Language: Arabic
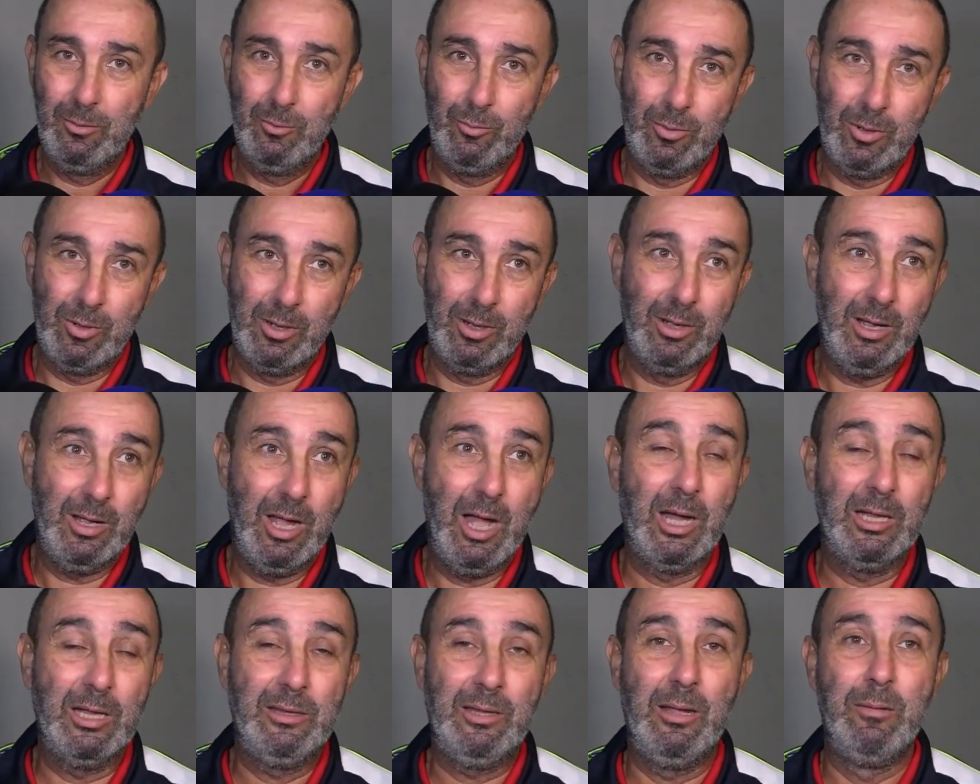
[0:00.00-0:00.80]

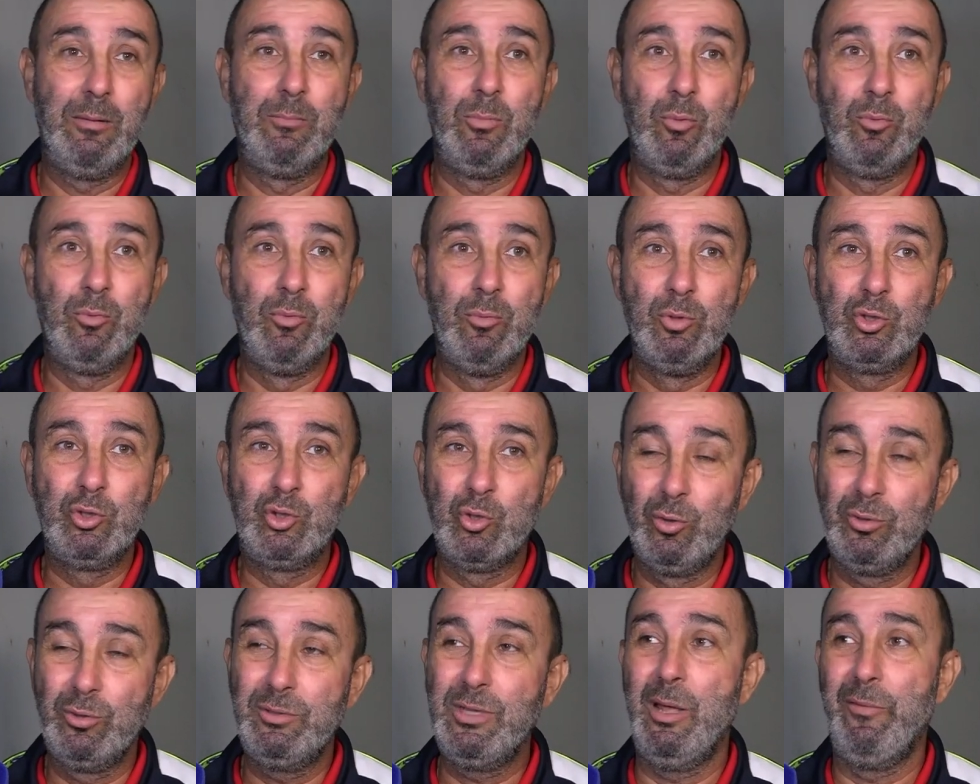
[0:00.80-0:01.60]
وحق تاع
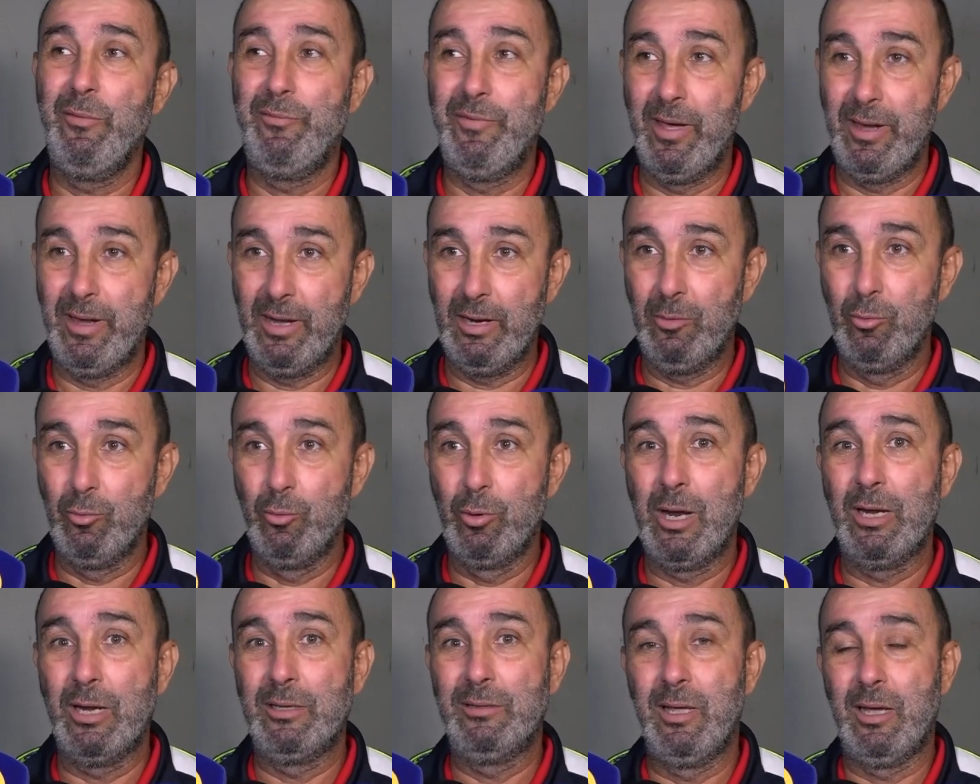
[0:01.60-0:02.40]
ومجهود تاع فريق
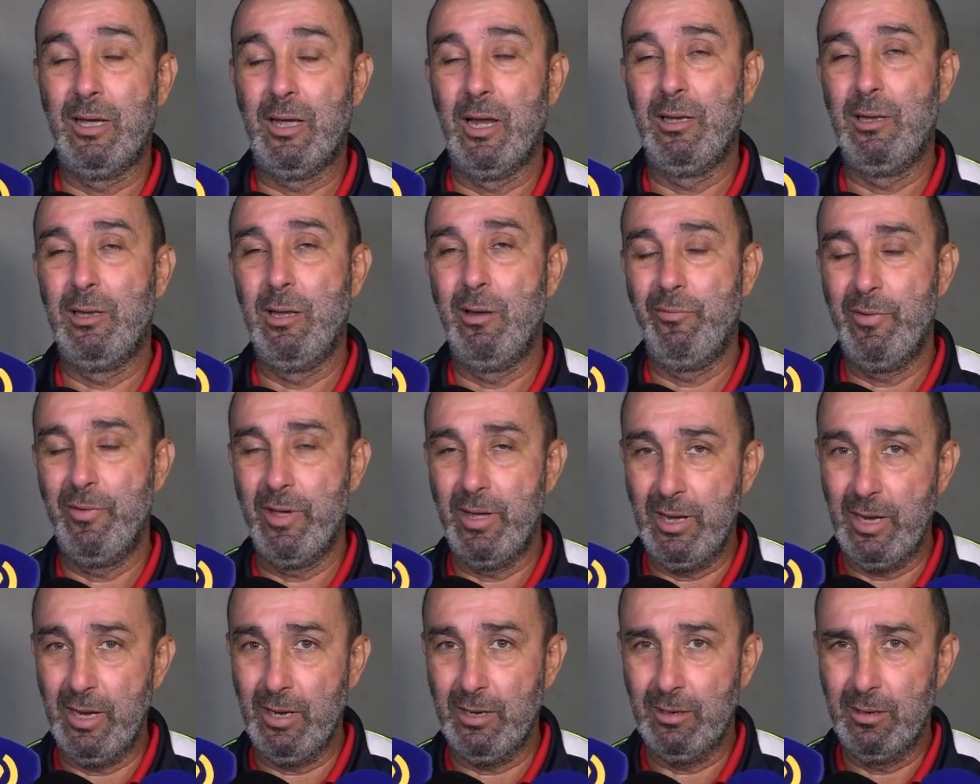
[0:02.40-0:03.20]
وراك دخلت
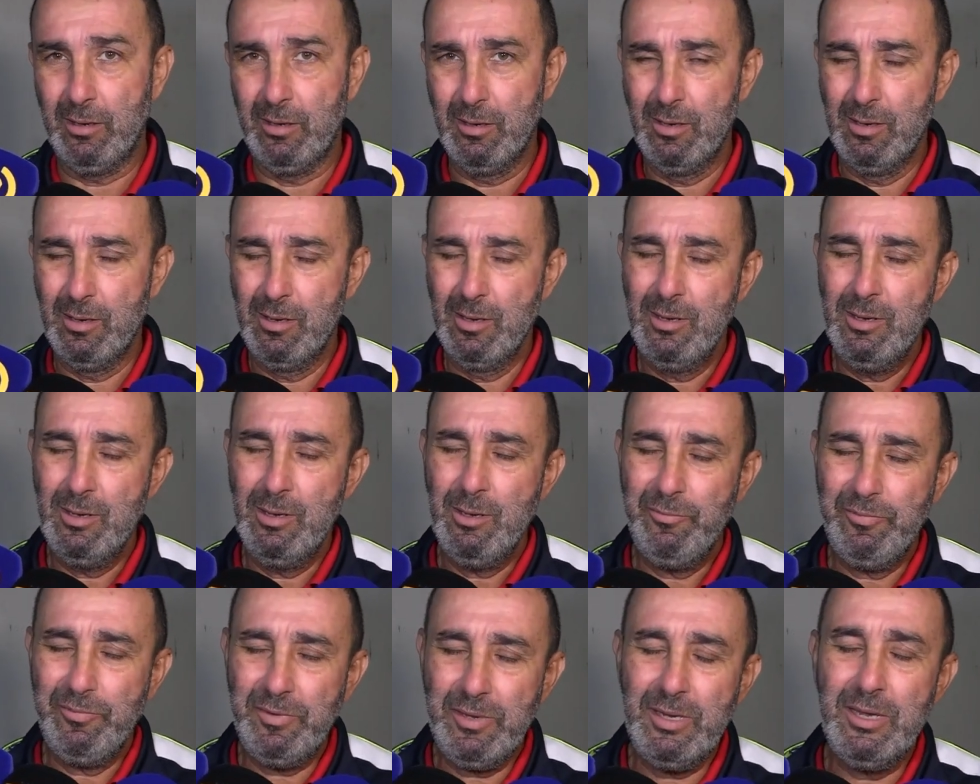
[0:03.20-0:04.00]
الفريق
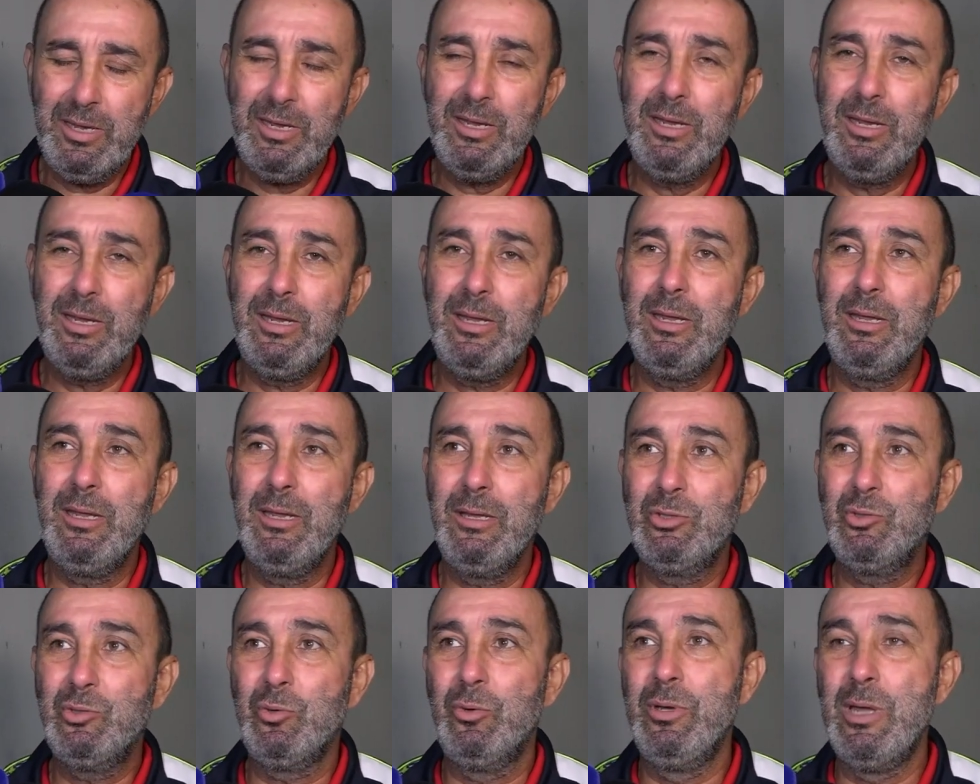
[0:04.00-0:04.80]

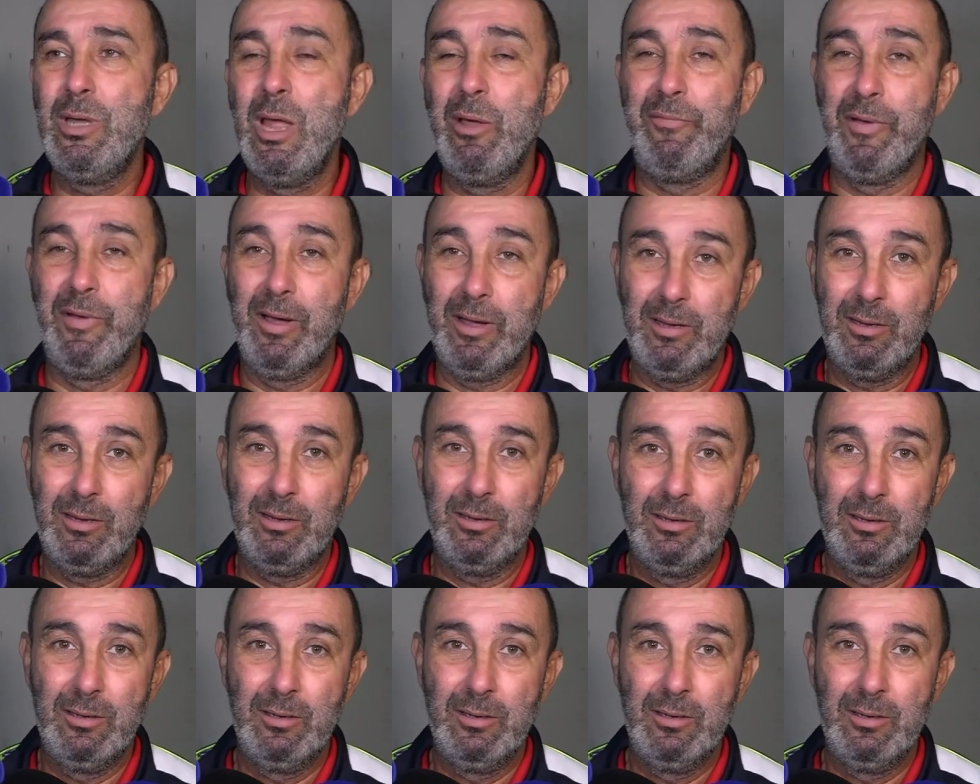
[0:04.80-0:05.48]
في شغل نافق